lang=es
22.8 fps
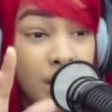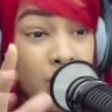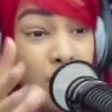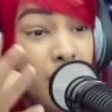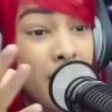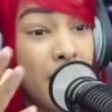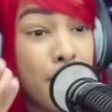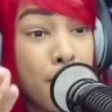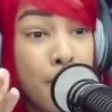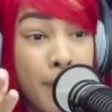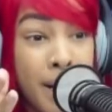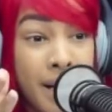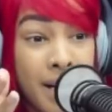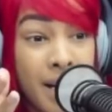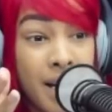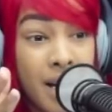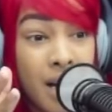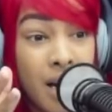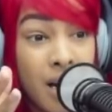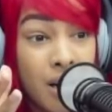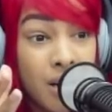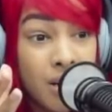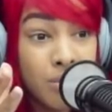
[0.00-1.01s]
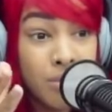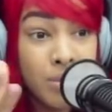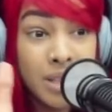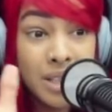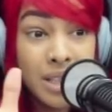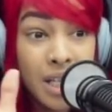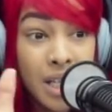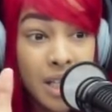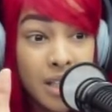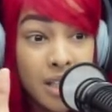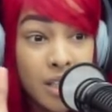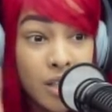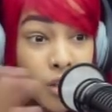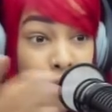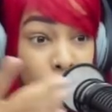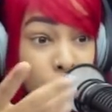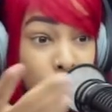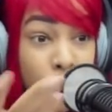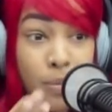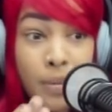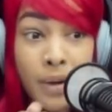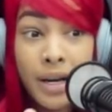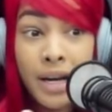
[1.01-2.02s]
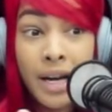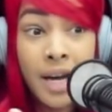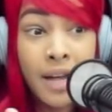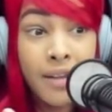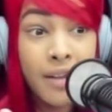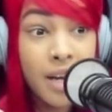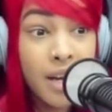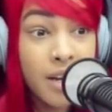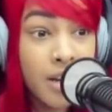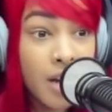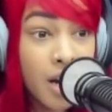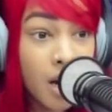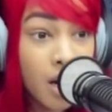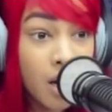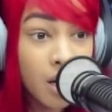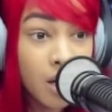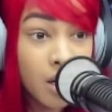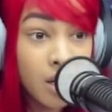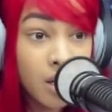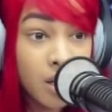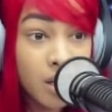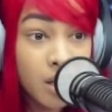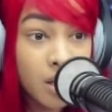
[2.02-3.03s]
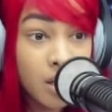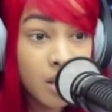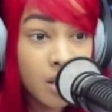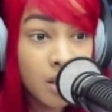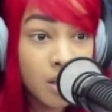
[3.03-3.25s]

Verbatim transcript: Ellos eran pareja, ¿me entiendes? Yo no soy pareja de ella. No.